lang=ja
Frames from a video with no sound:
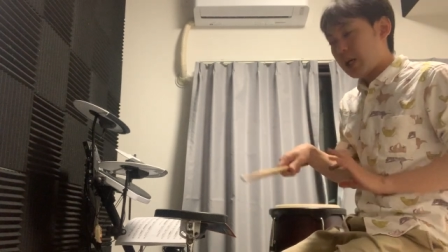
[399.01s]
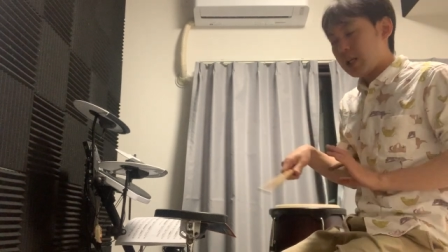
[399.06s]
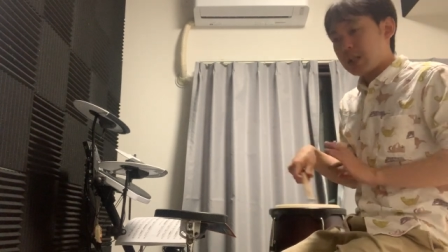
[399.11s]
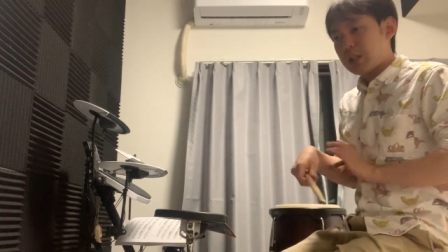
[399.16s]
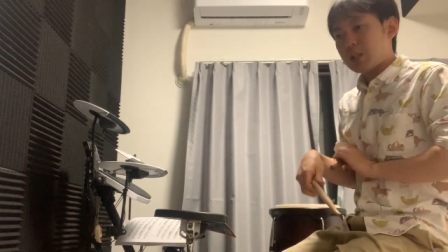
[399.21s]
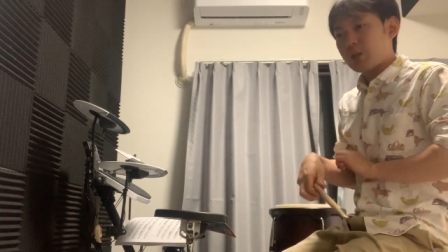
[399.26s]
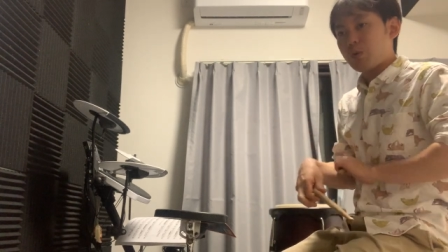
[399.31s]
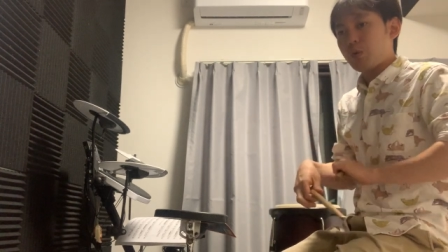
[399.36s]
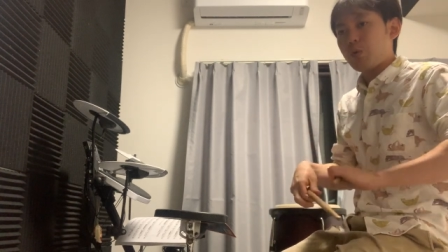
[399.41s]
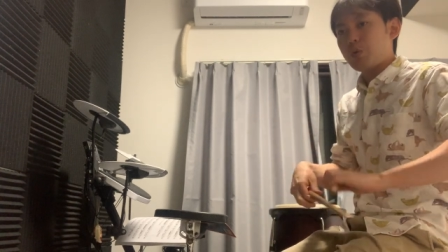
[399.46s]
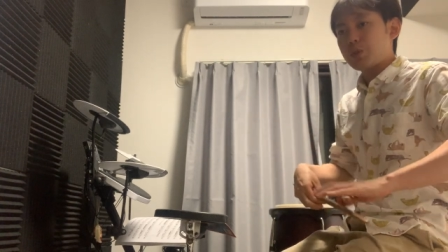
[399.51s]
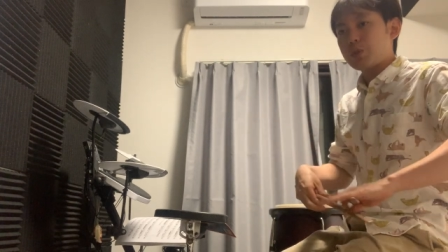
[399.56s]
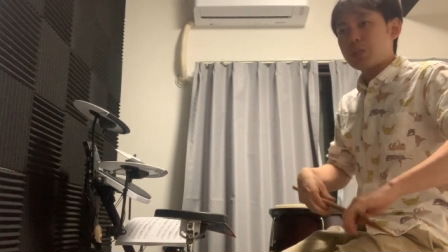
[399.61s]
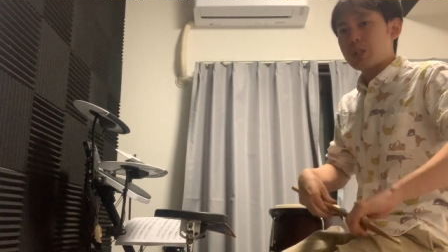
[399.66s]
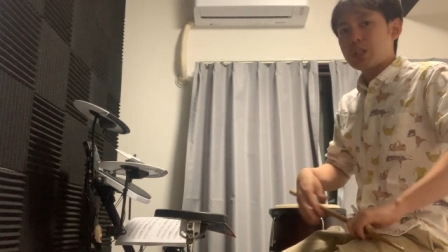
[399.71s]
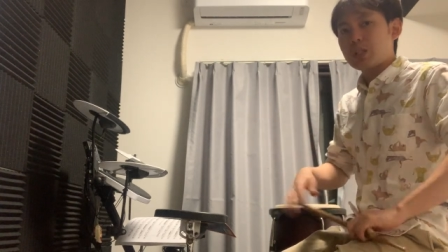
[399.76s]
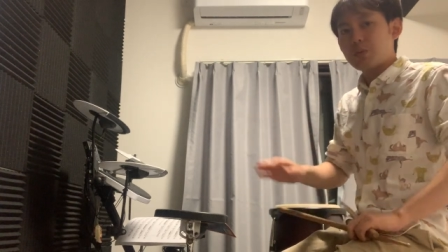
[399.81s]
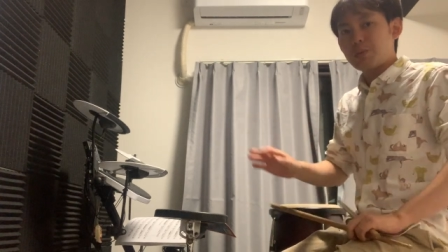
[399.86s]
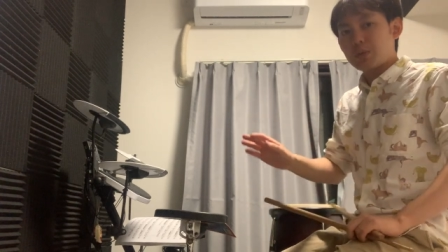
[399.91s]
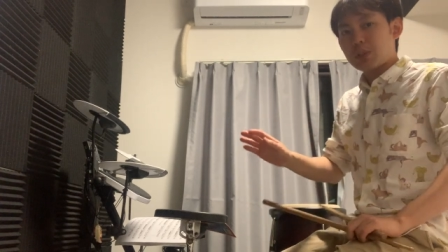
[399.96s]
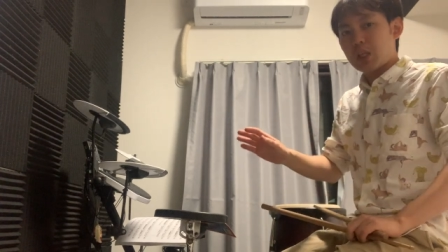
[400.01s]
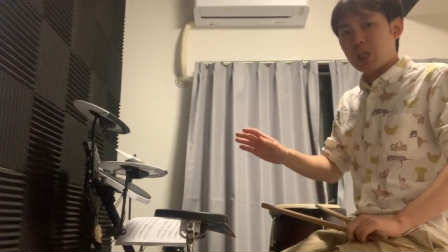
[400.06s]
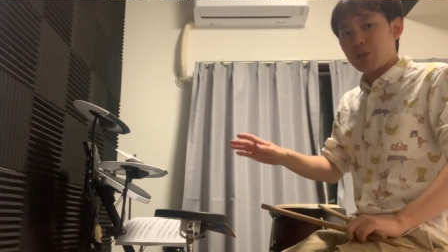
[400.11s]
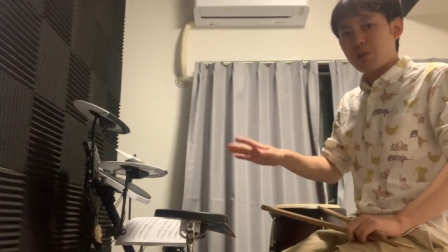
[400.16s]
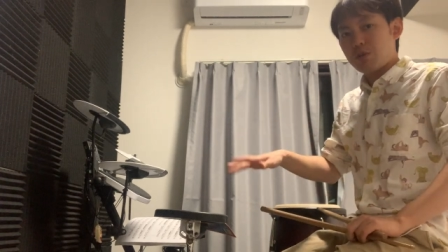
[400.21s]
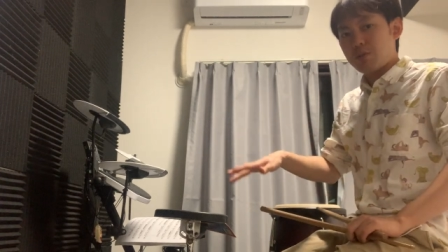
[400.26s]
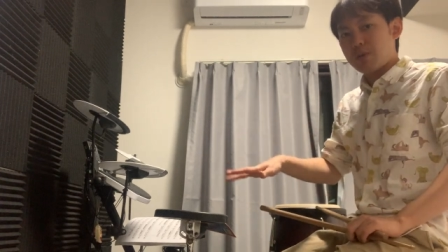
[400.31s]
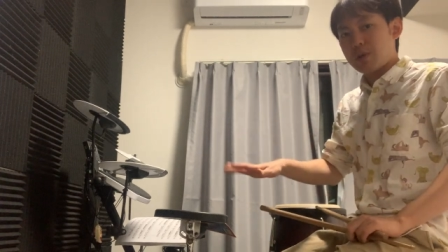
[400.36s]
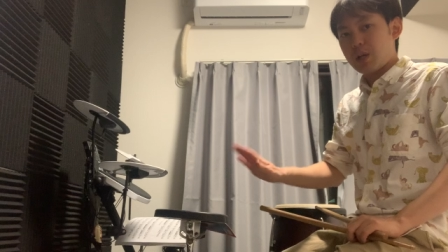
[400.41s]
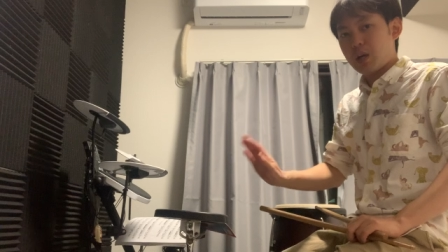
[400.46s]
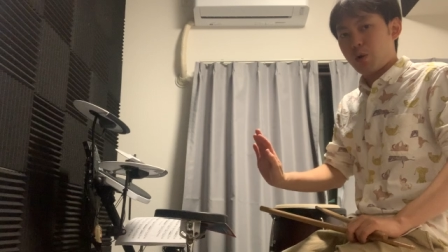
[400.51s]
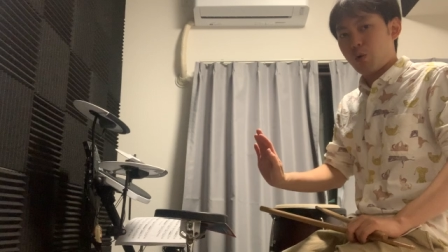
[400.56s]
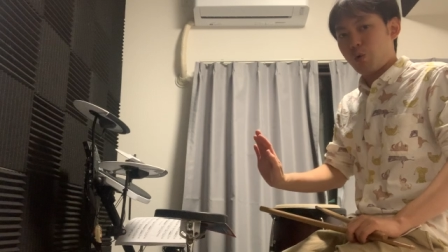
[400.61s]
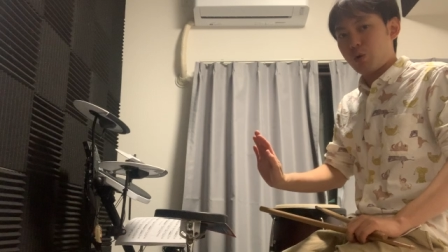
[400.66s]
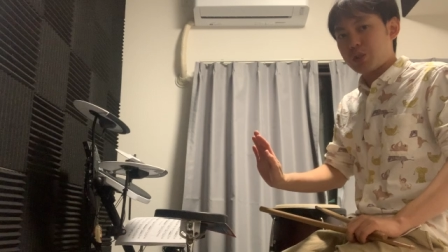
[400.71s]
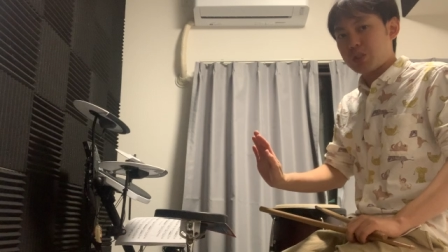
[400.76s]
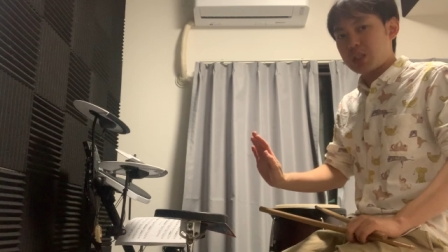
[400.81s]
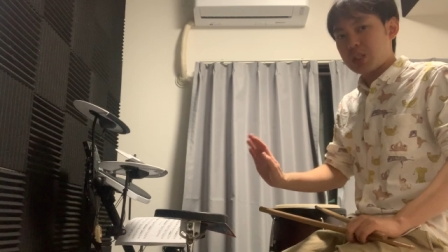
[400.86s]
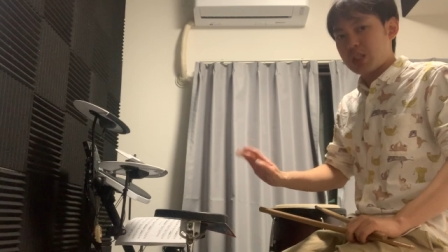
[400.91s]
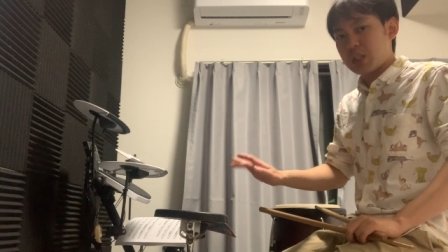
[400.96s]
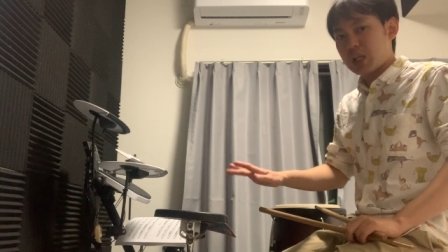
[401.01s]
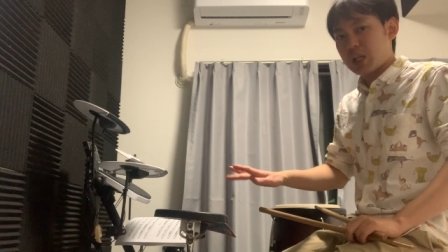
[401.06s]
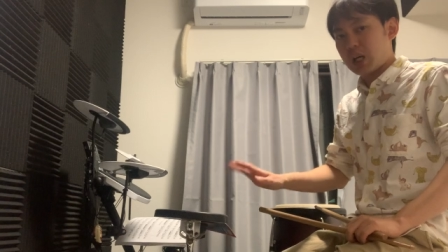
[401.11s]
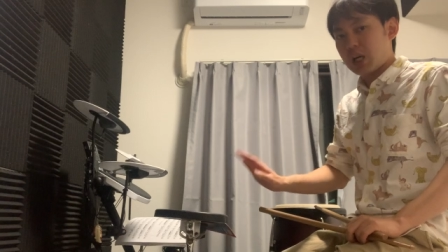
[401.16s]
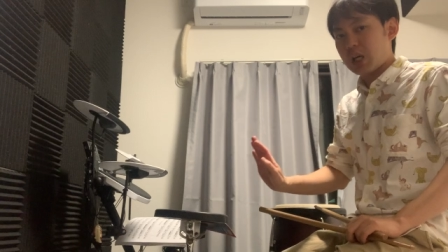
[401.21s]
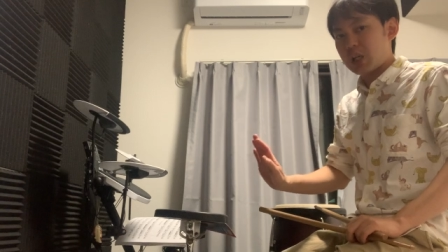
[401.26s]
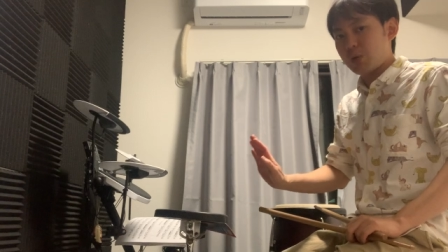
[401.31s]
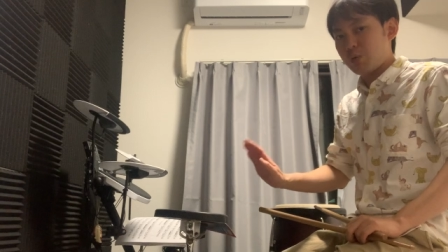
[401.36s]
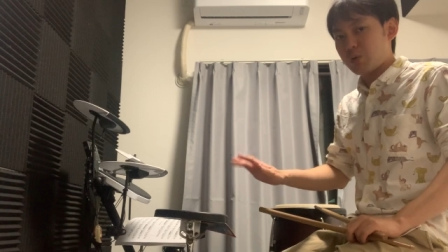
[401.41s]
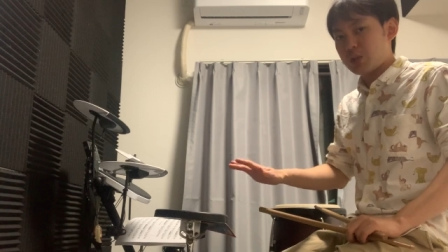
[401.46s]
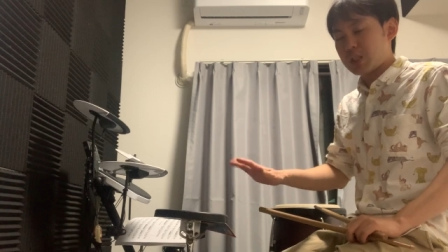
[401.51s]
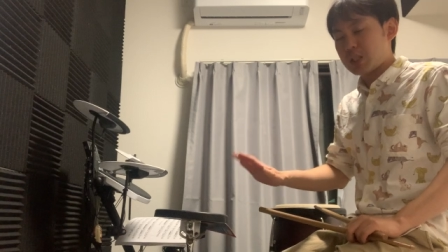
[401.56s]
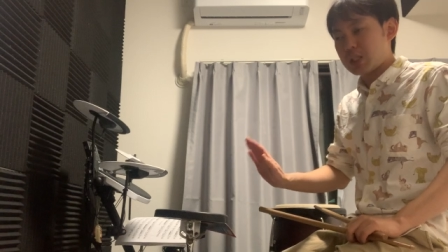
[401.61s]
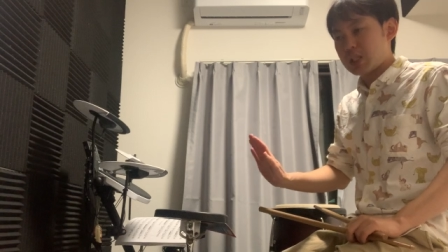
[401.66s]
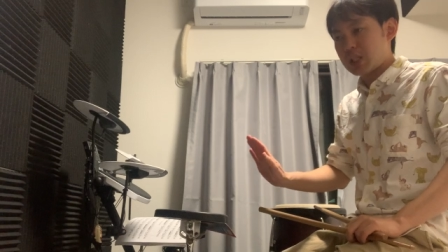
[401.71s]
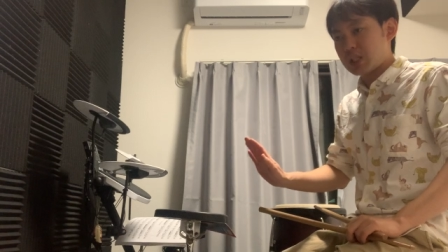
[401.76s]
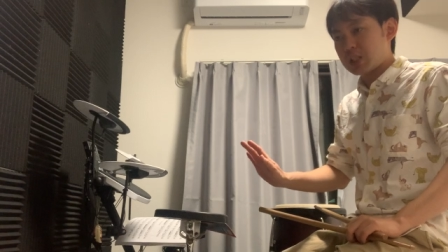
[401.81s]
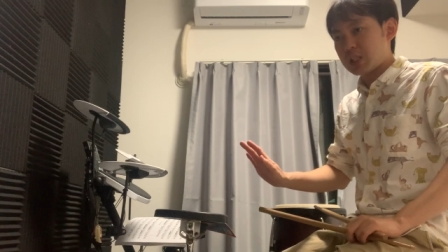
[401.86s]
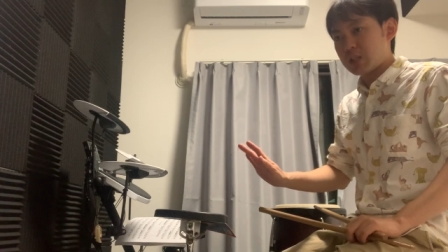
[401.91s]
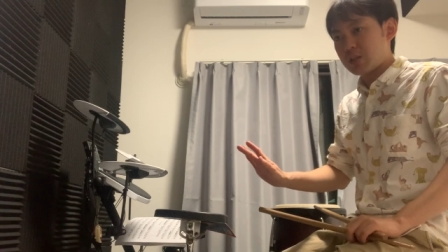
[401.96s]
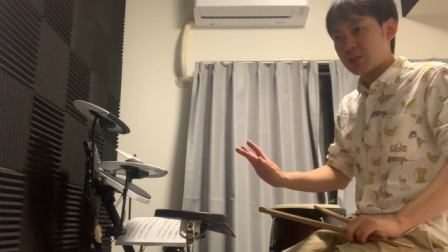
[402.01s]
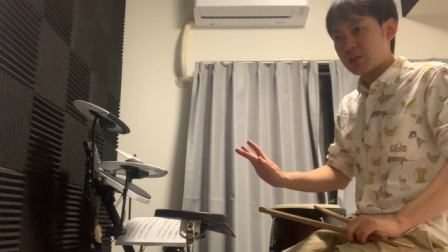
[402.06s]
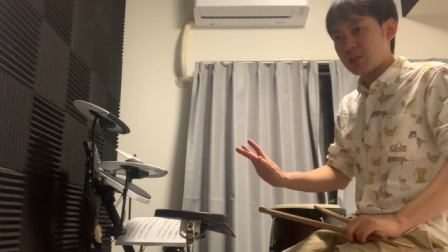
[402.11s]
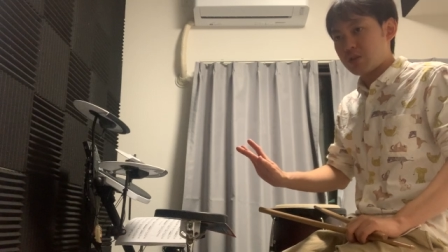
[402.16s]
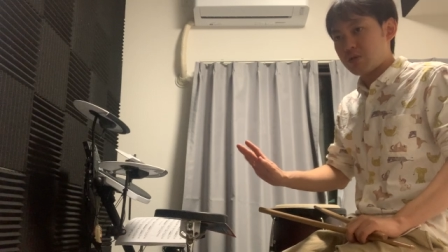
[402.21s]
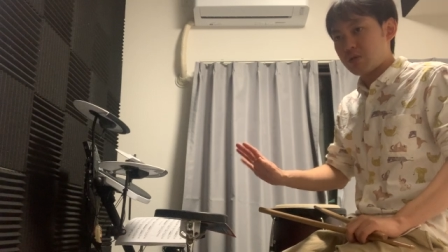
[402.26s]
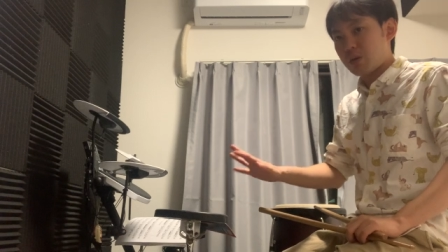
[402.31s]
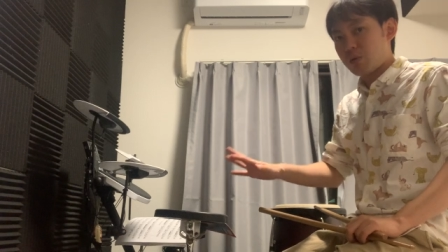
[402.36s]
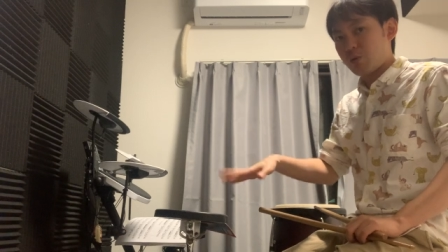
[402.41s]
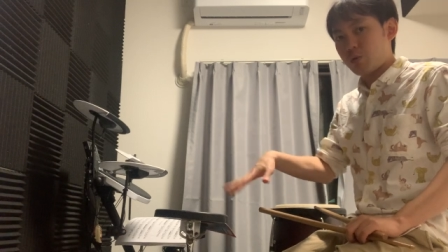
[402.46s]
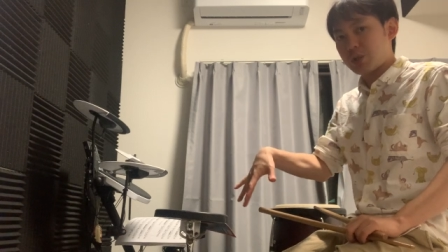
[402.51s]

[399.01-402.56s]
で、この人たちも手首がこっちに稼働しなさすぎるのか、